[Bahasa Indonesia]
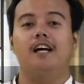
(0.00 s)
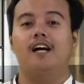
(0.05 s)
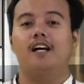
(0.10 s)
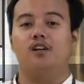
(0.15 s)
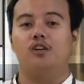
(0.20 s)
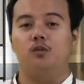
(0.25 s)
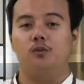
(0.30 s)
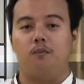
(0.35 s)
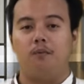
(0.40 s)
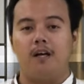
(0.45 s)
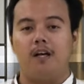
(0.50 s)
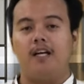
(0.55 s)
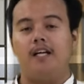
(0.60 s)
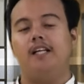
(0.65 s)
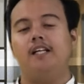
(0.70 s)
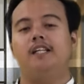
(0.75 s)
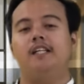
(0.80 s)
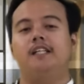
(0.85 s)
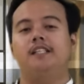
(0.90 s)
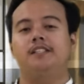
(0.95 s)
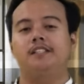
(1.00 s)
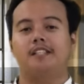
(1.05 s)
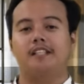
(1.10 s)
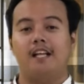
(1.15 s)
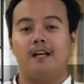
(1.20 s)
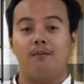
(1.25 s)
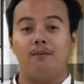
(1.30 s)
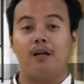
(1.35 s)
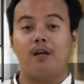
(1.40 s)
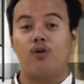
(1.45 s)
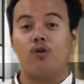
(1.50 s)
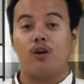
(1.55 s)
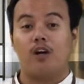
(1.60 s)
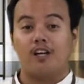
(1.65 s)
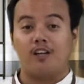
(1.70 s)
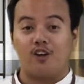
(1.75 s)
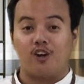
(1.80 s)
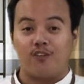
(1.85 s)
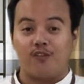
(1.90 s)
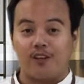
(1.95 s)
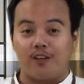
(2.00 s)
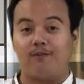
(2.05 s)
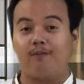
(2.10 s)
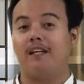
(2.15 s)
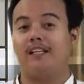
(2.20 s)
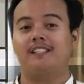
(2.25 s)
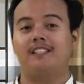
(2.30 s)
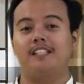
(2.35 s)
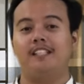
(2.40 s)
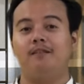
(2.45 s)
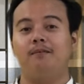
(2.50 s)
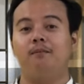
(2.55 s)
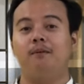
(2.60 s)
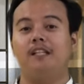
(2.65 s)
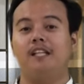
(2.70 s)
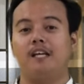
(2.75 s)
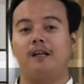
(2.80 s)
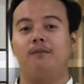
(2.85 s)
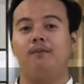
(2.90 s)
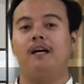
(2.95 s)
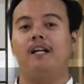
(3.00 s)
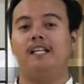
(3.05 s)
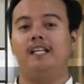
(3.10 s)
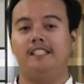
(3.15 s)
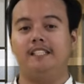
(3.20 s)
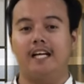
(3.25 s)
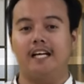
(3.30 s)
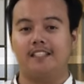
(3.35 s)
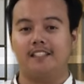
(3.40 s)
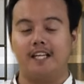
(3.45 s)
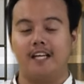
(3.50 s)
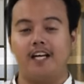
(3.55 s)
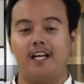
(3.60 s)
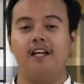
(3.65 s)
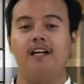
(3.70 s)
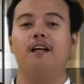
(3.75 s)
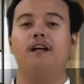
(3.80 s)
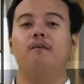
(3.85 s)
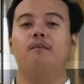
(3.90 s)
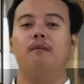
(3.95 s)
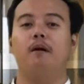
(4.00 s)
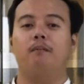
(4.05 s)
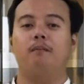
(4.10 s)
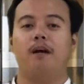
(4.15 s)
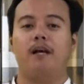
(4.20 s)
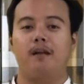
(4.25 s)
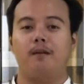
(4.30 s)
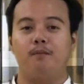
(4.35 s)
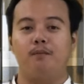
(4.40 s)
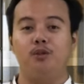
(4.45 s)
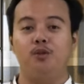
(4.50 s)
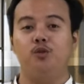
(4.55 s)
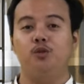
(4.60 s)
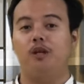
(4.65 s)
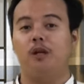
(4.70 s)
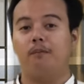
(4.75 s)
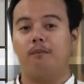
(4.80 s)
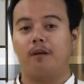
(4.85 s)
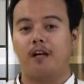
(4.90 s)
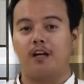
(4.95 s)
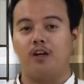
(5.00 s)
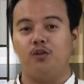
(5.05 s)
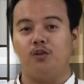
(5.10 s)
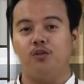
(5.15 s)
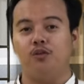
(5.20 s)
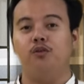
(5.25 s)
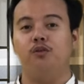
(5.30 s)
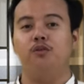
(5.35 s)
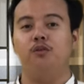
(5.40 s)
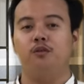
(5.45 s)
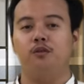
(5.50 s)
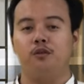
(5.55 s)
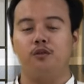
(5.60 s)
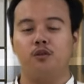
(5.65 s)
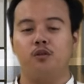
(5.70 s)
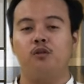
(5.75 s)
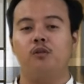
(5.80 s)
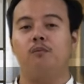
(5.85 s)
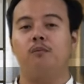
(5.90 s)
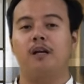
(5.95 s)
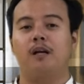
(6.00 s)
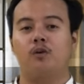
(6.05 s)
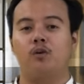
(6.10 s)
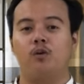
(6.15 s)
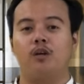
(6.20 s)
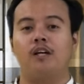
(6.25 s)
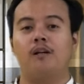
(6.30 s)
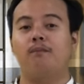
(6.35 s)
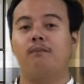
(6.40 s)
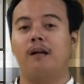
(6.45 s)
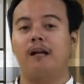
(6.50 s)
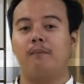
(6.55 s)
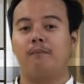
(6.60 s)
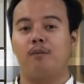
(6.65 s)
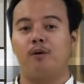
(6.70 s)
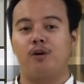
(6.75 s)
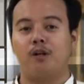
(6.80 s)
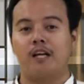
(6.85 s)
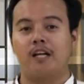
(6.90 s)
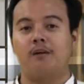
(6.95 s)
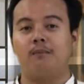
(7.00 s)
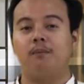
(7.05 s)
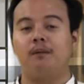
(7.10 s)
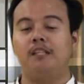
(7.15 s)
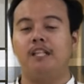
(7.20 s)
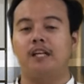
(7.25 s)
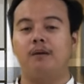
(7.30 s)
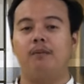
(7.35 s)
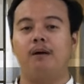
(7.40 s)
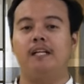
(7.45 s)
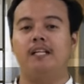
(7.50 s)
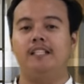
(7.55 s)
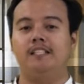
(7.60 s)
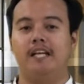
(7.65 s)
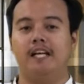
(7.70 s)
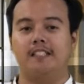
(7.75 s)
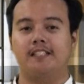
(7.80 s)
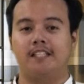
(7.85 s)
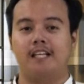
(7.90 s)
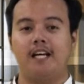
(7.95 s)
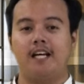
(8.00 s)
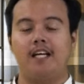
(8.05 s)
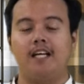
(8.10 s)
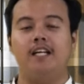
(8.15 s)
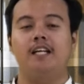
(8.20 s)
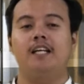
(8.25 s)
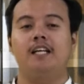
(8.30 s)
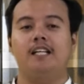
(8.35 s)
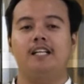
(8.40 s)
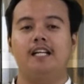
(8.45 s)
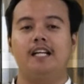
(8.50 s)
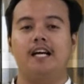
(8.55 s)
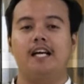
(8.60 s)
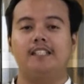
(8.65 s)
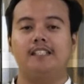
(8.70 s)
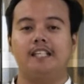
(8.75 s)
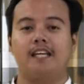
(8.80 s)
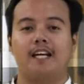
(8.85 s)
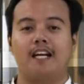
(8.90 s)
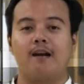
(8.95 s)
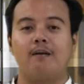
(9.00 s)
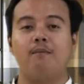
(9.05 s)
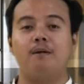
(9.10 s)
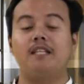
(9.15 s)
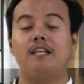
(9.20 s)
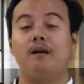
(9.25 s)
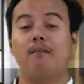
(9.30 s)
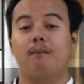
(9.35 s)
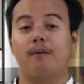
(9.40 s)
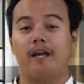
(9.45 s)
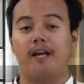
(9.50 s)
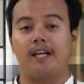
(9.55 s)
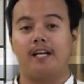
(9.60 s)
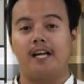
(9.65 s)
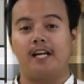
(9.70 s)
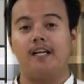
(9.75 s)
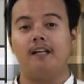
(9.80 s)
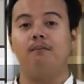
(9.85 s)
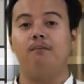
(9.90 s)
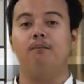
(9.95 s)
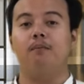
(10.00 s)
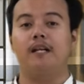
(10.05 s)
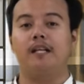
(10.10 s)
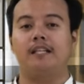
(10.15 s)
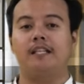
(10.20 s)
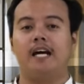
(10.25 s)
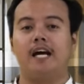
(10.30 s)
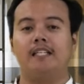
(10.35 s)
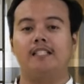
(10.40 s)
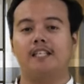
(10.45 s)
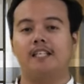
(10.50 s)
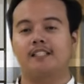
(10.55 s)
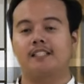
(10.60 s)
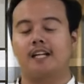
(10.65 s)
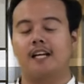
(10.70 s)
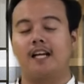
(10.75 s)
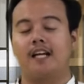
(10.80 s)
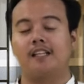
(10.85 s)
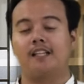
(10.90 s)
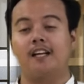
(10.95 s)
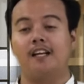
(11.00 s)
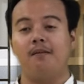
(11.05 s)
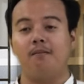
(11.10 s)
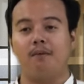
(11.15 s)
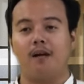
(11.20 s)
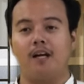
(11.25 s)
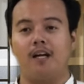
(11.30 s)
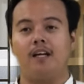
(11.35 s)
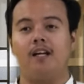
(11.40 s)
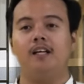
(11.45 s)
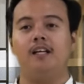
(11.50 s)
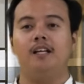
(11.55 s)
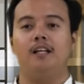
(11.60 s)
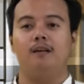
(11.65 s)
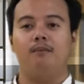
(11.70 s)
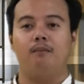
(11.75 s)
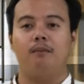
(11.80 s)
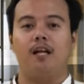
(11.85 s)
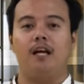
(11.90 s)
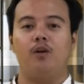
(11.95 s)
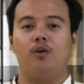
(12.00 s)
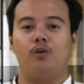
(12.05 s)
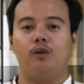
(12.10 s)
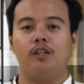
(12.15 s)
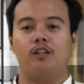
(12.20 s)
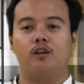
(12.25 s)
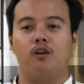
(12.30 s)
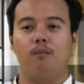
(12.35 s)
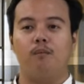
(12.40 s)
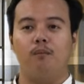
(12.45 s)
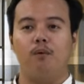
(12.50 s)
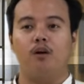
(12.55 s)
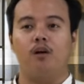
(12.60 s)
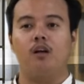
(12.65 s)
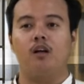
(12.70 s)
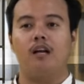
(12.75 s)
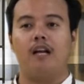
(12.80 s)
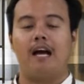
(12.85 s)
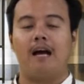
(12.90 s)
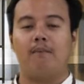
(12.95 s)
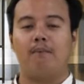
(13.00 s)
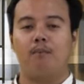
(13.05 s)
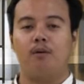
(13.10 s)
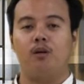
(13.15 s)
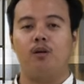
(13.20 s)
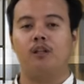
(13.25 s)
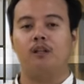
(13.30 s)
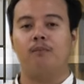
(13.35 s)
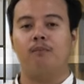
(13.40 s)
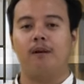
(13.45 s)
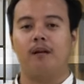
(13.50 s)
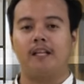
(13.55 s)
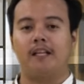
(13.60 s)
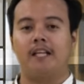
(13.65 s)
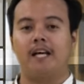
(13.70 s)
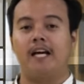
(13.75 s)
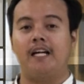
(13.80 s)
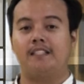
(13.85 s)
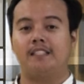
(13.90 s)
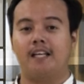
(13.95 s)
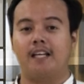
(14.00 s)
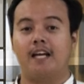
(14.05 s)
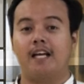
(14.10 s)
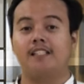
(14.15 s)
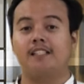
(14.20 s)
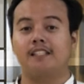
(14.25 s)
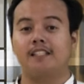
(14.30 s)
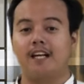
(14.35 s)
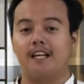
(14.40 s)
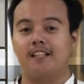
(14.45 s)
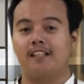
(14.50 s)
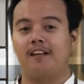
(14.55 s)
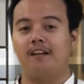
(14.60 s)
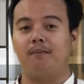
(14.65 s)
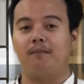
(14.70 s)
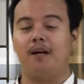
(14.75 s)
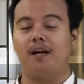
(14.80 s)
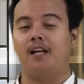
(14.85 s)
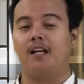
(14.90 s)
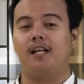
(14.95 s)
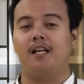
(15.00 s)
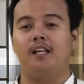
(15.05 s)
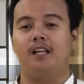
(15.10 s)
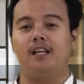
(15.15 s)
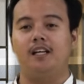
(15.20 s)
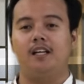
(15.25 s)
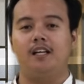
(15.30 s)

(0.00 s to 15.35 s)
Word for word: Jangan lupa setelah melakukan konfirmasi penerimaan ijazah, Bapak Ibu juga perlu untuk melakukan pelaporan penerimaan ijazah dengan cara menyampaikan berita acara serah terima melalui tombol upload berita acara serah terima.